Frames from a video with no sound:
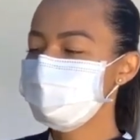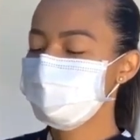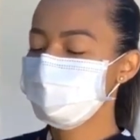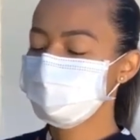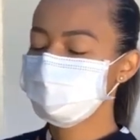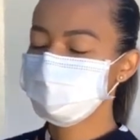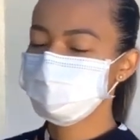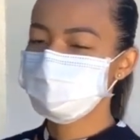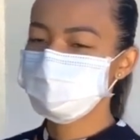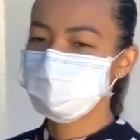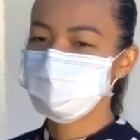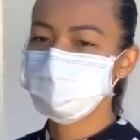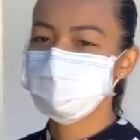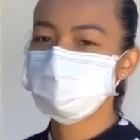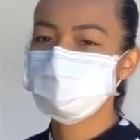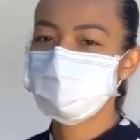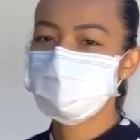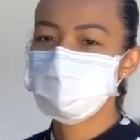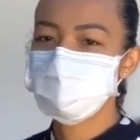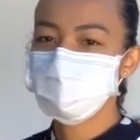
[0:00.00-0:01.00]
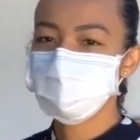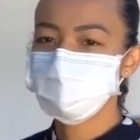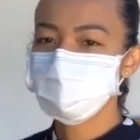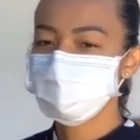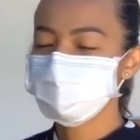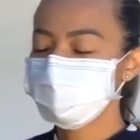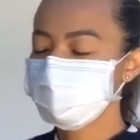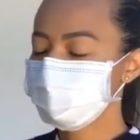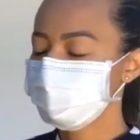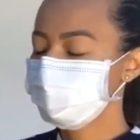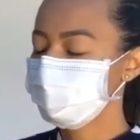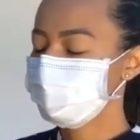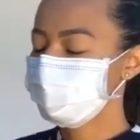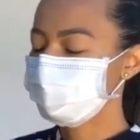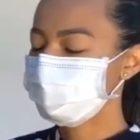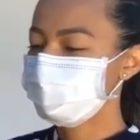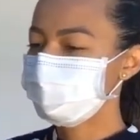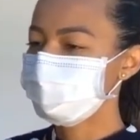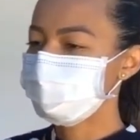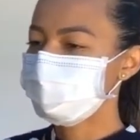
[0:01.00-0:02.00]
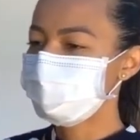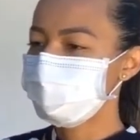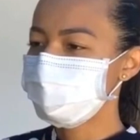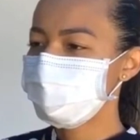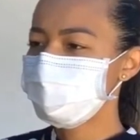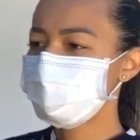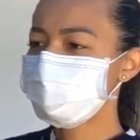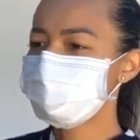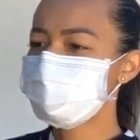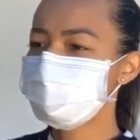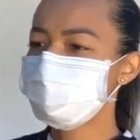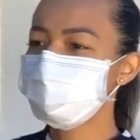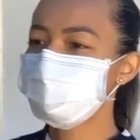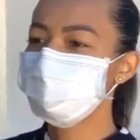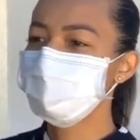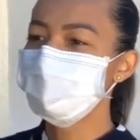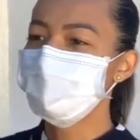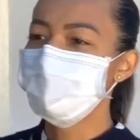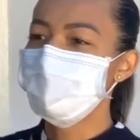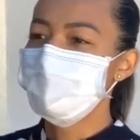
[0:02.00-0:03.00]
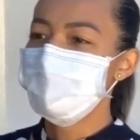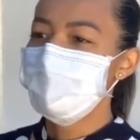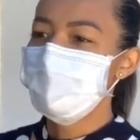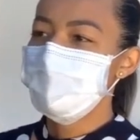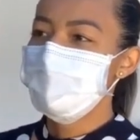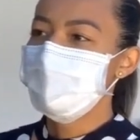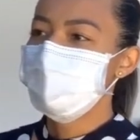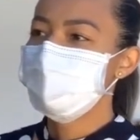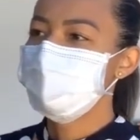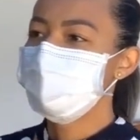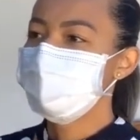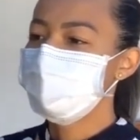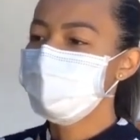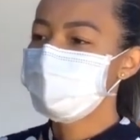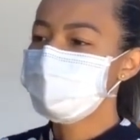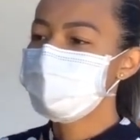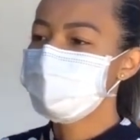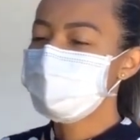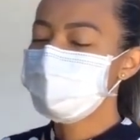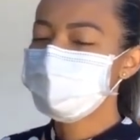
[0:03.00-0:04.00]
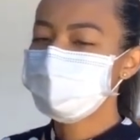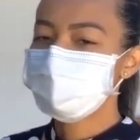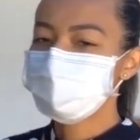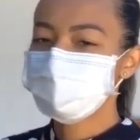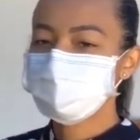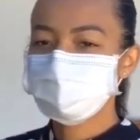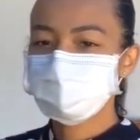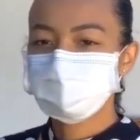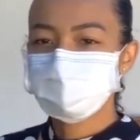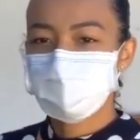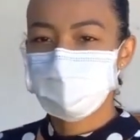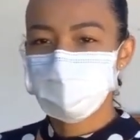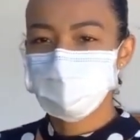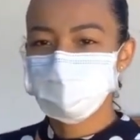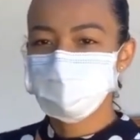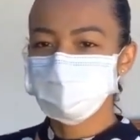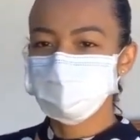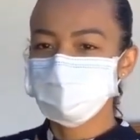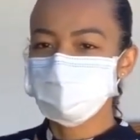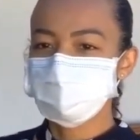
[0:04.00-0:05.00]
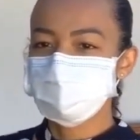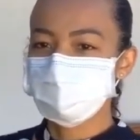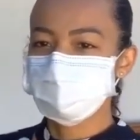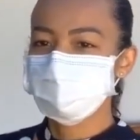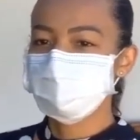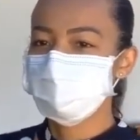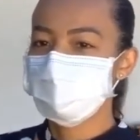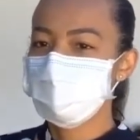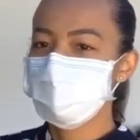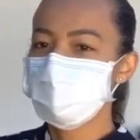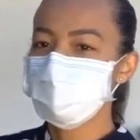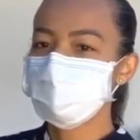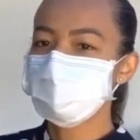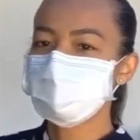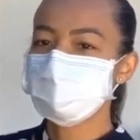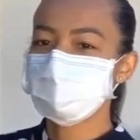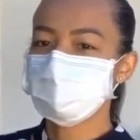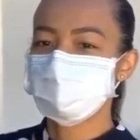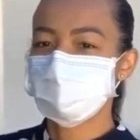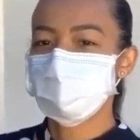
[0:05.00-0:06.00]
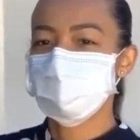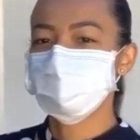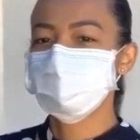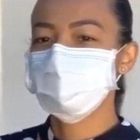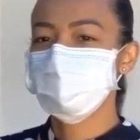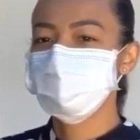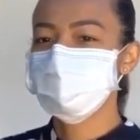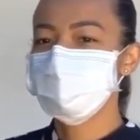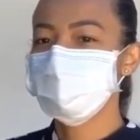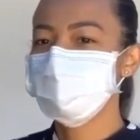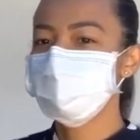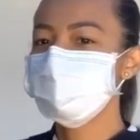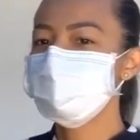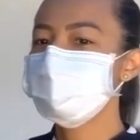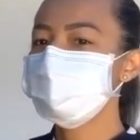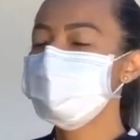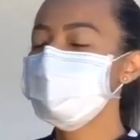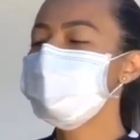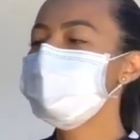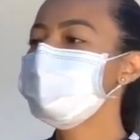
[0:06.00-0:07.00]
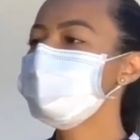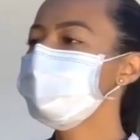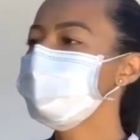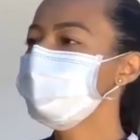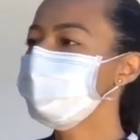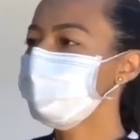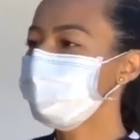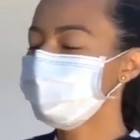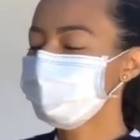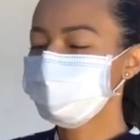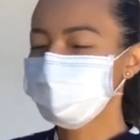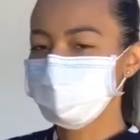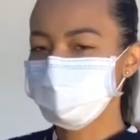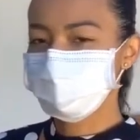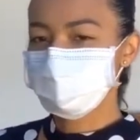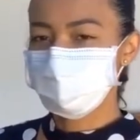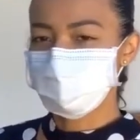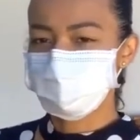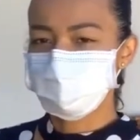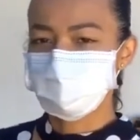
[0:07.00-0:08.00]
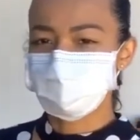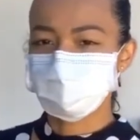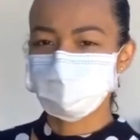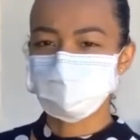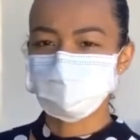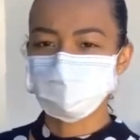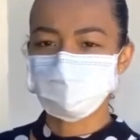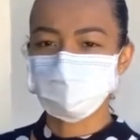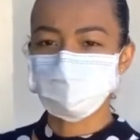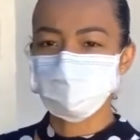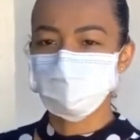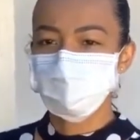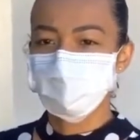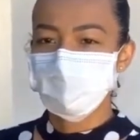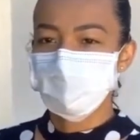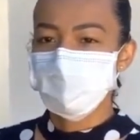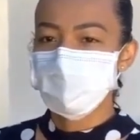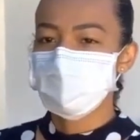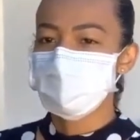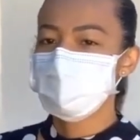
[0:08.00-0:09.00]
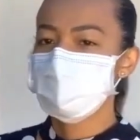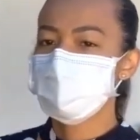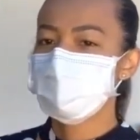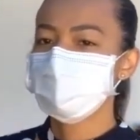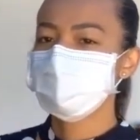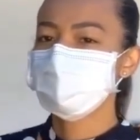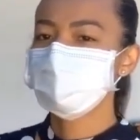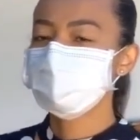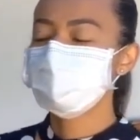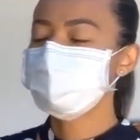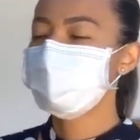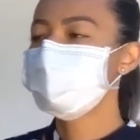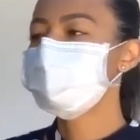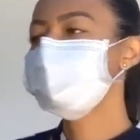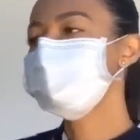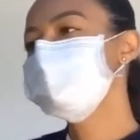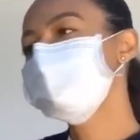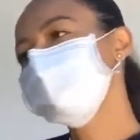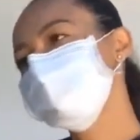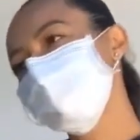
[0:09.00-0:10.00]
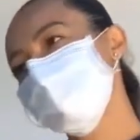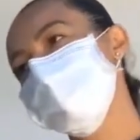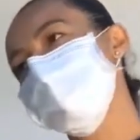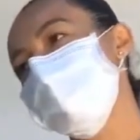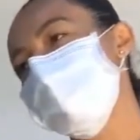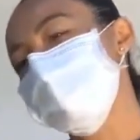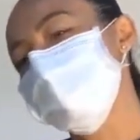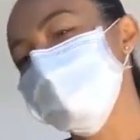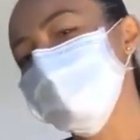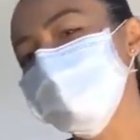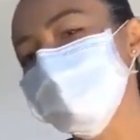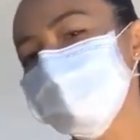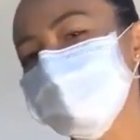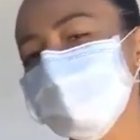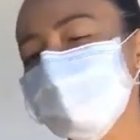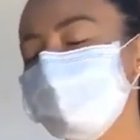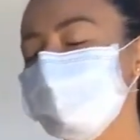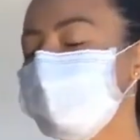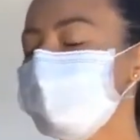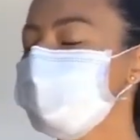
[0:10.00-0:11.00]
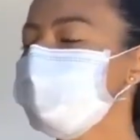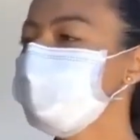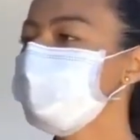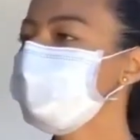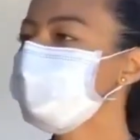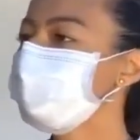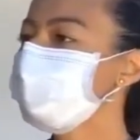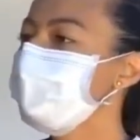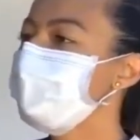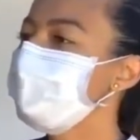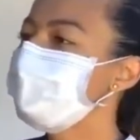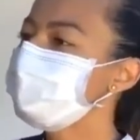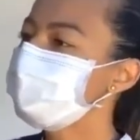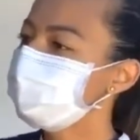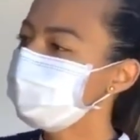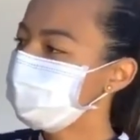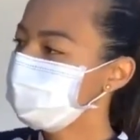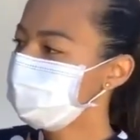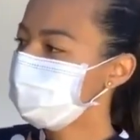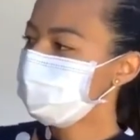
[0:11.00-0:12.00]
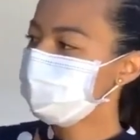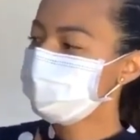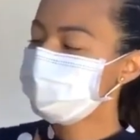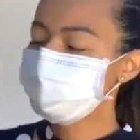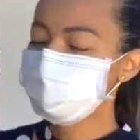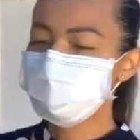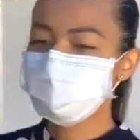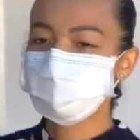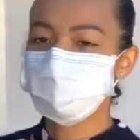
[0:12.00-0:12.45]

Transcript: Bom dia a todos que nos acompanham pelo Assisite. É, agora, no sábado, dia 6, a gente inicia a campanha do Novembro Azul com um jogo de futebol para os nossos servidores